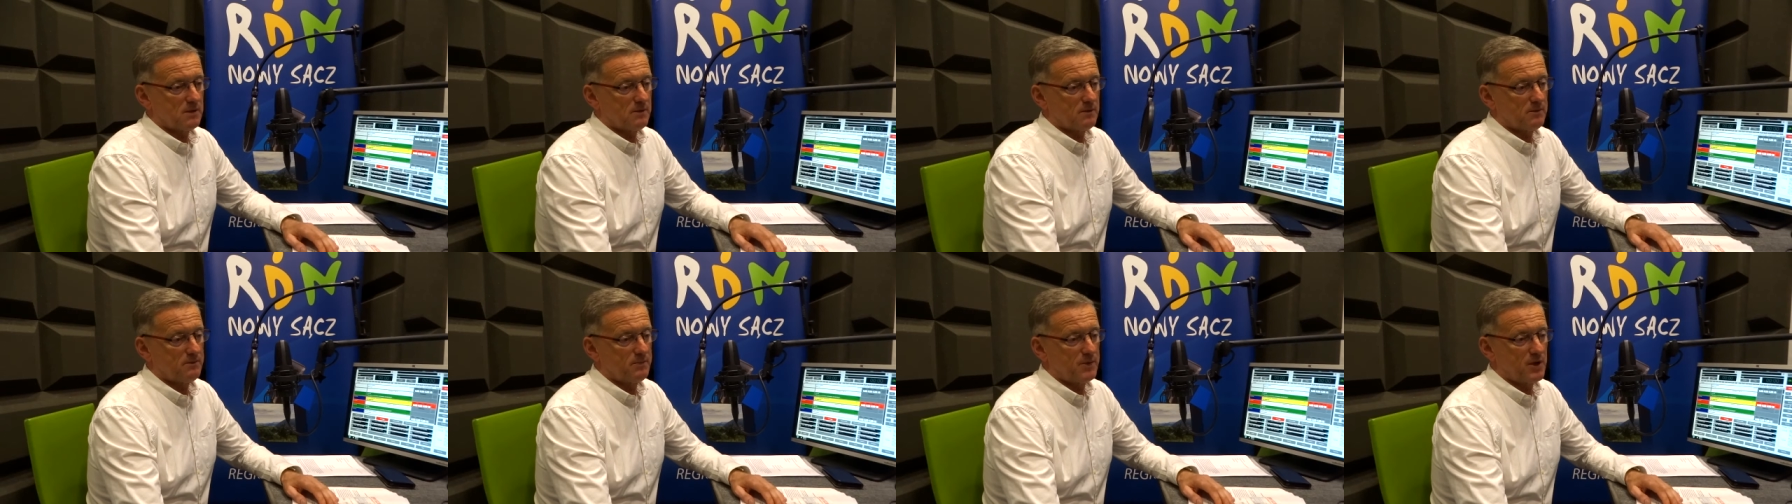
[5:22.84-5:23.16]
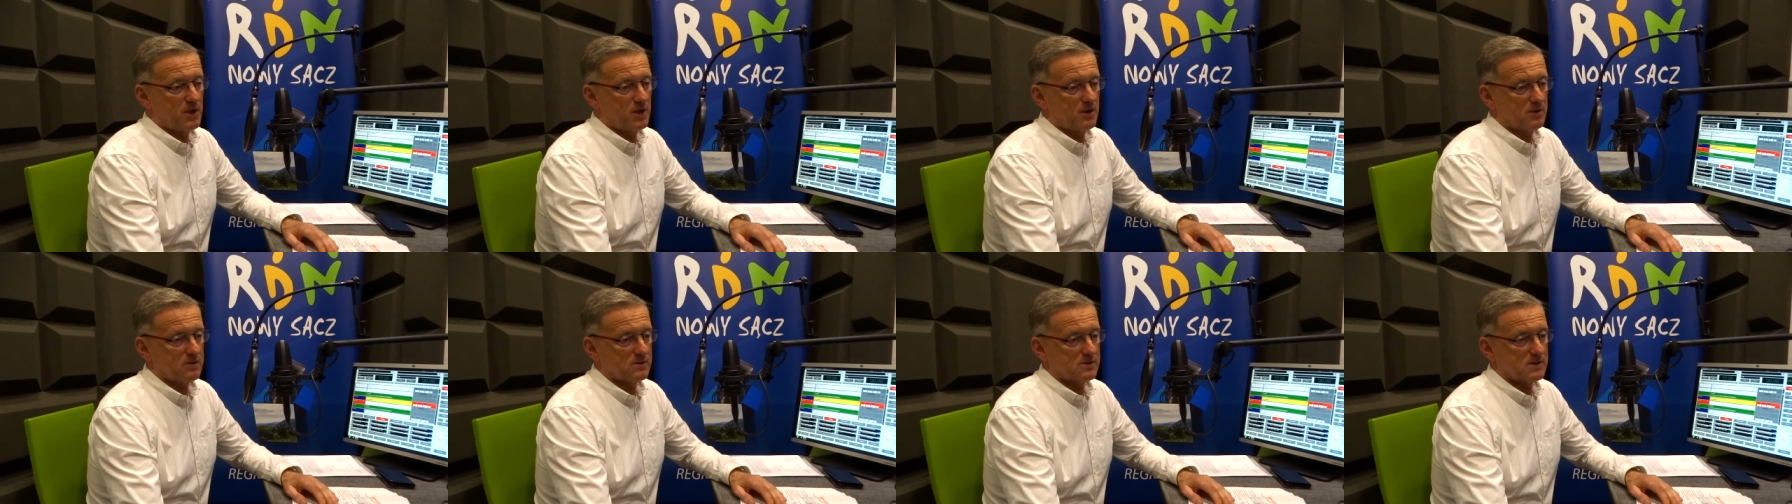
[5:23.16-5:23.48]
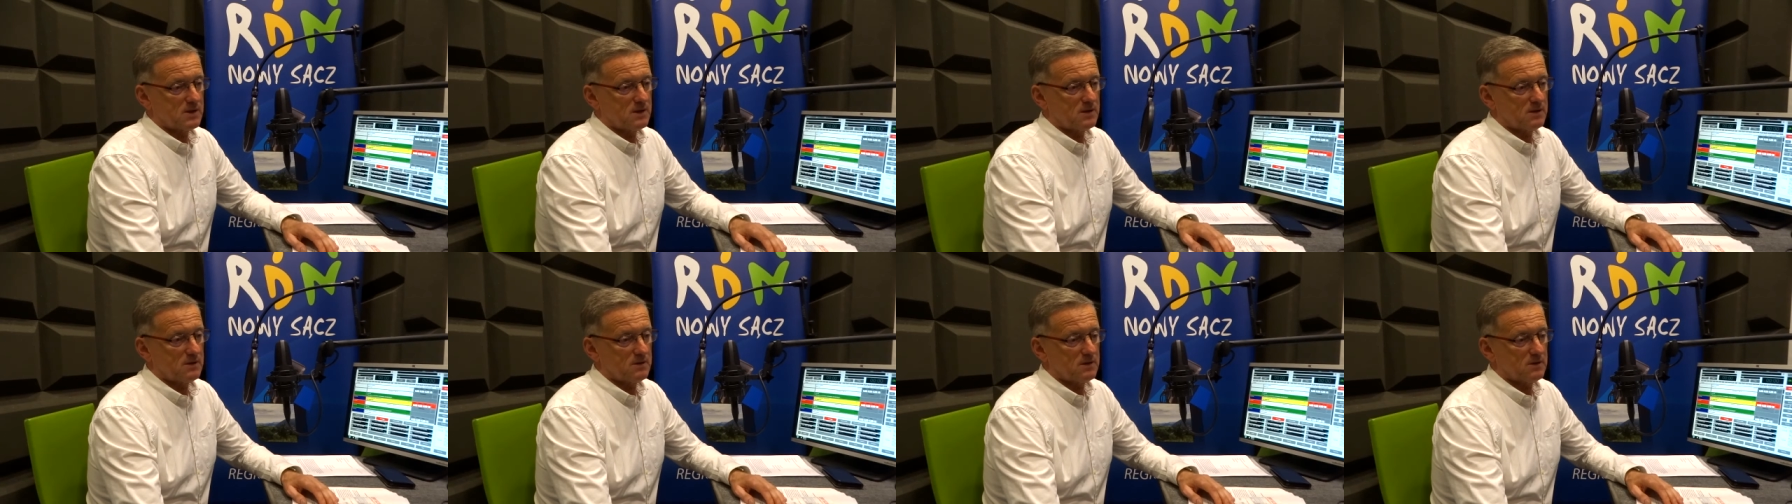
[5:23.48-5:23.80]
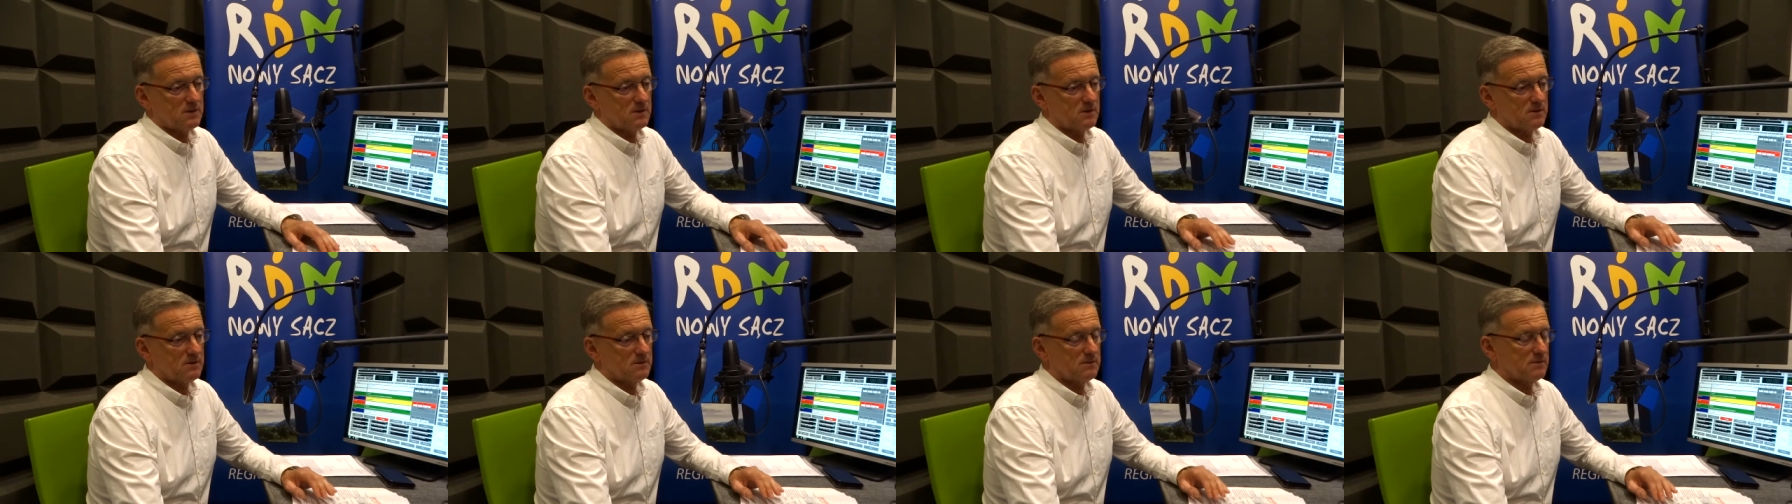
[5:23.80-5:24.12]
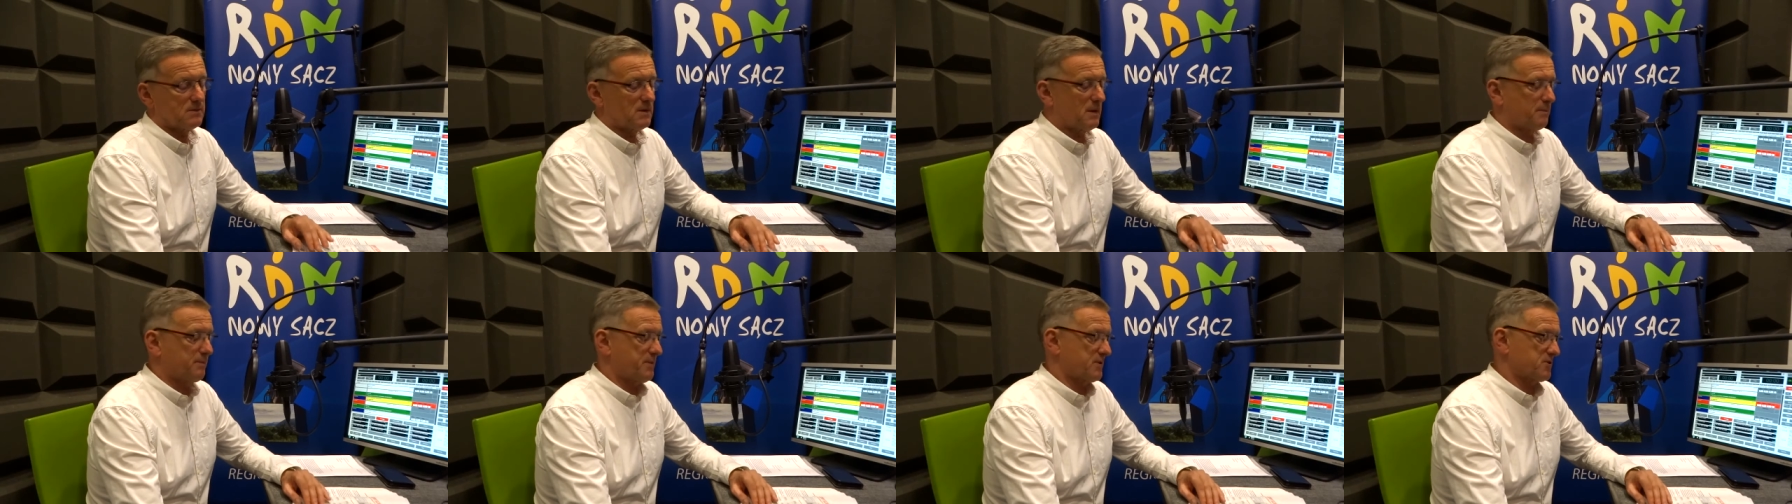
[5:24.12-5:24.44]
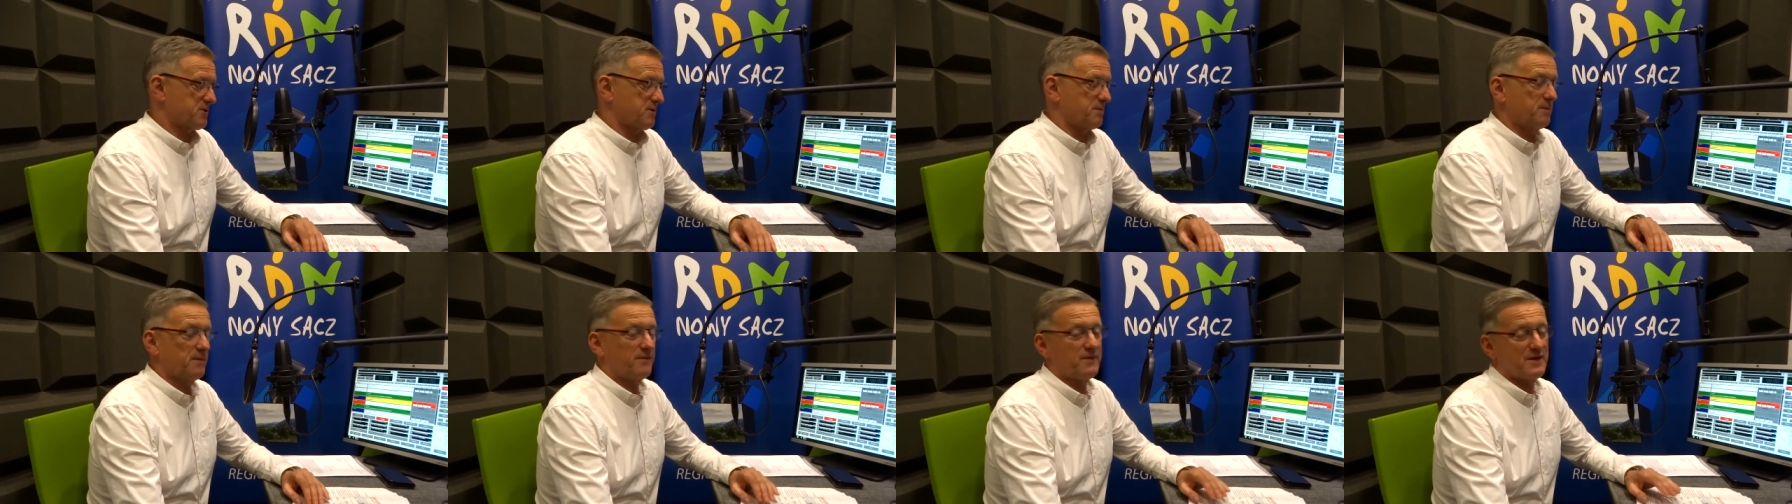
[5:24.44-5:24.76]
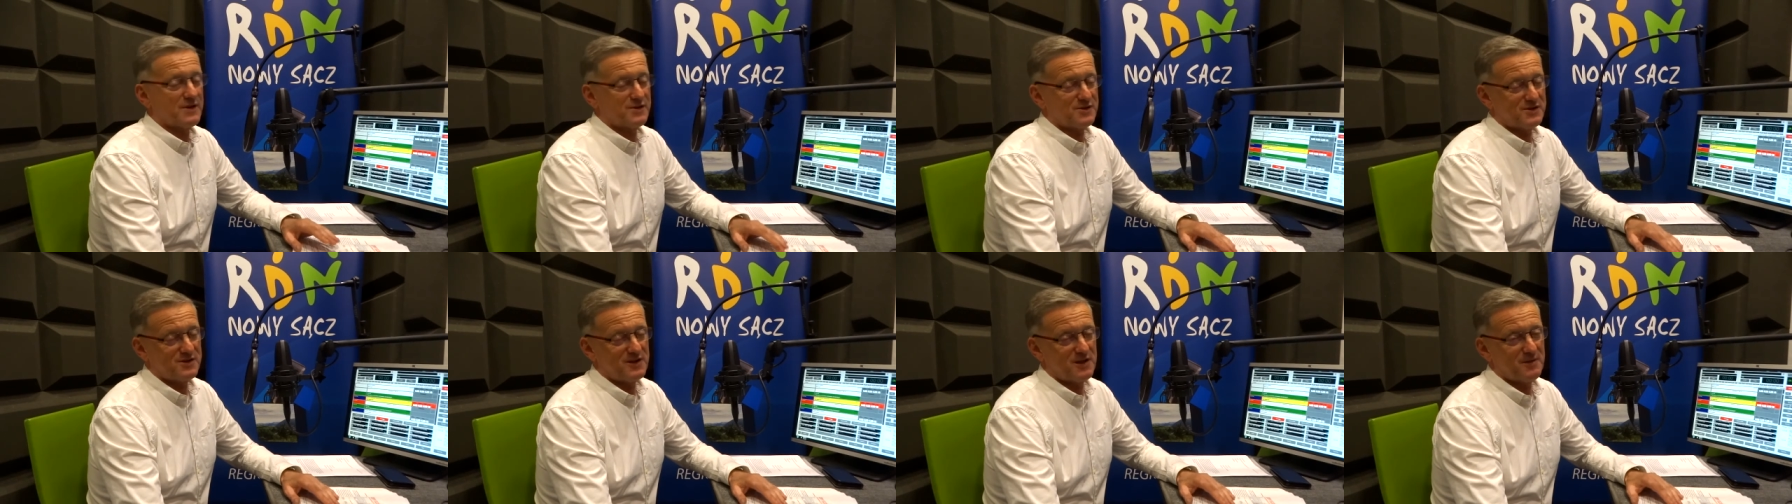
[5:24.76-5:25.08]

pieniądze, to no proszę mi wierzyć,